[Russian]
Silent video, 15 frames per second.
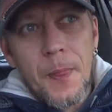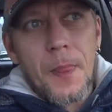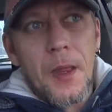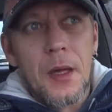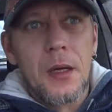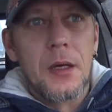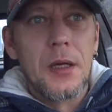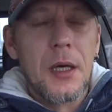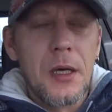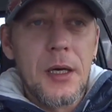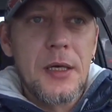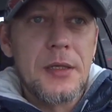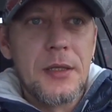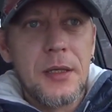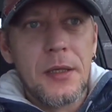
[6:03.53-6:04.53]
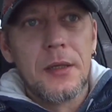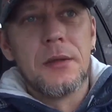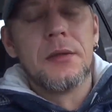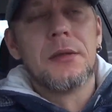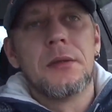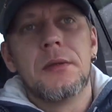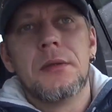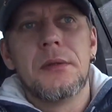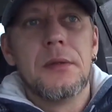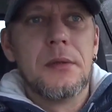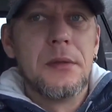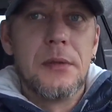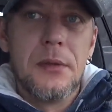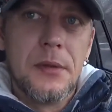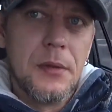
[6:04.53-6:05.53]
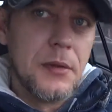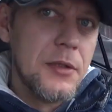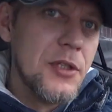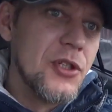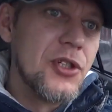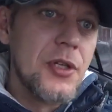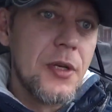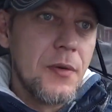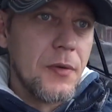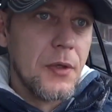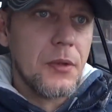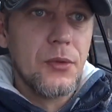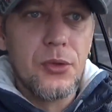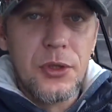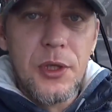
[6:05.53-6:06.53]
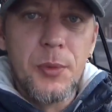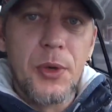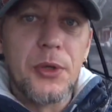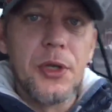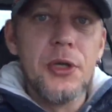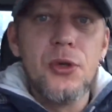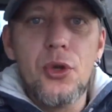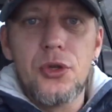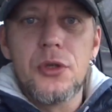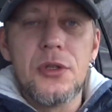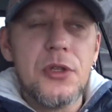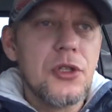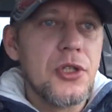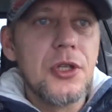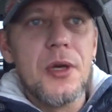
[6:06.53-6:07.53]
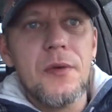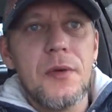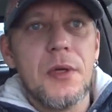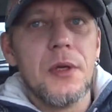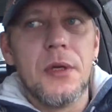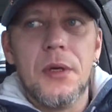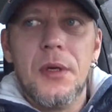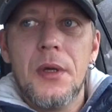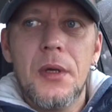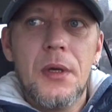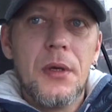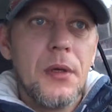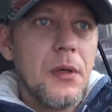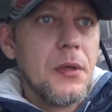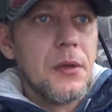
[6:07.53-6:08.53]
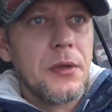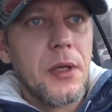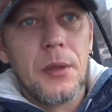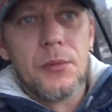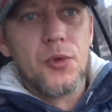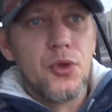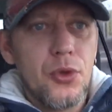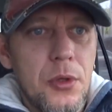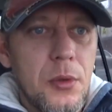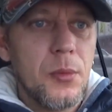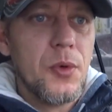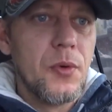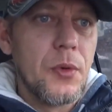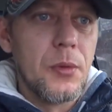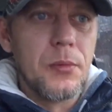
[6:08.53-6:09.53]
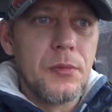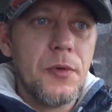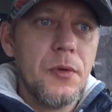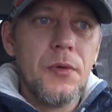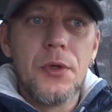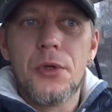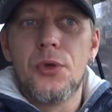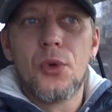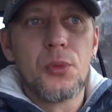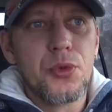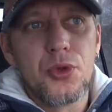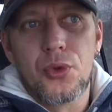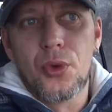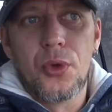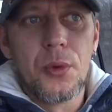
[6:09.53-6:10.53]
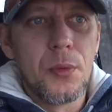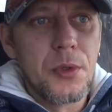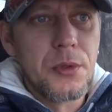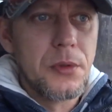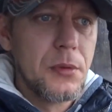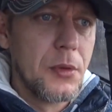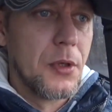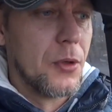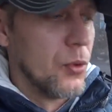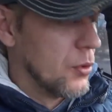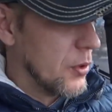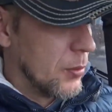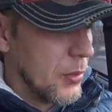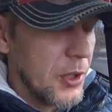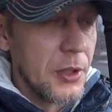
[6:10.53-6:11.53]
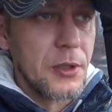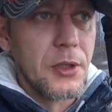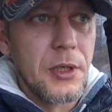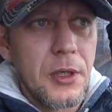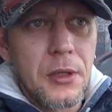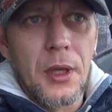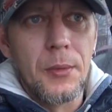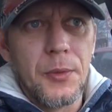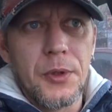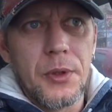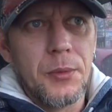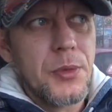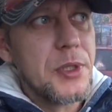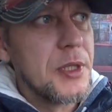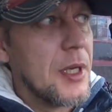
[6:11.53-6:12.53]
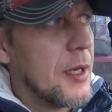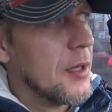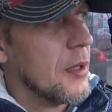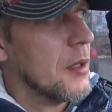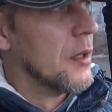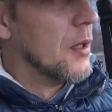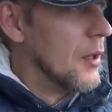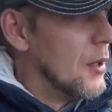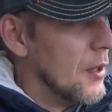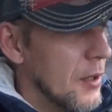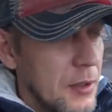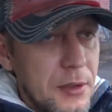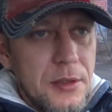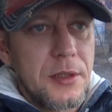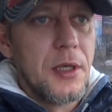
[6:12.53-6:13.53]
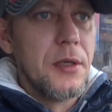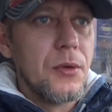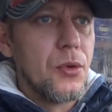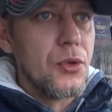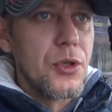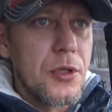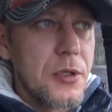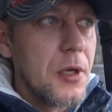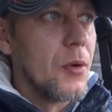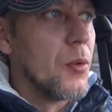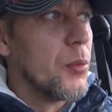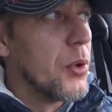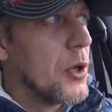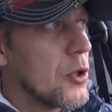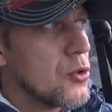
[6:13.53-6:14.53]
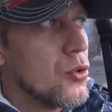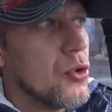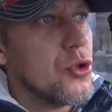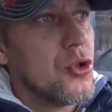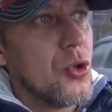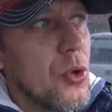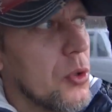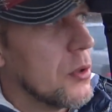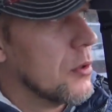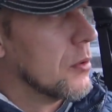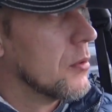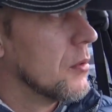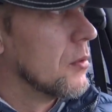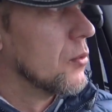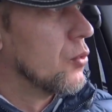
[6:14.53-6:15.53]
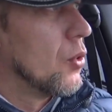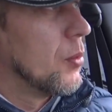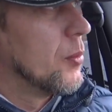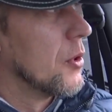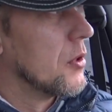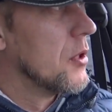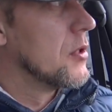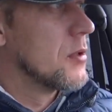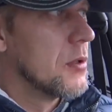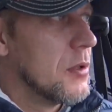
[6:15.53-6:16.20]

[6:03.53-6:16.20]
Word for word: а, гораздо дешевле. Ну, типа, найдете дешевле, там чуть ли мы вам не вернем стоимость. Ну, какой-то бред рекламы написали. Кстати, вот сейчас я вам покажу еще один домик. Здесь,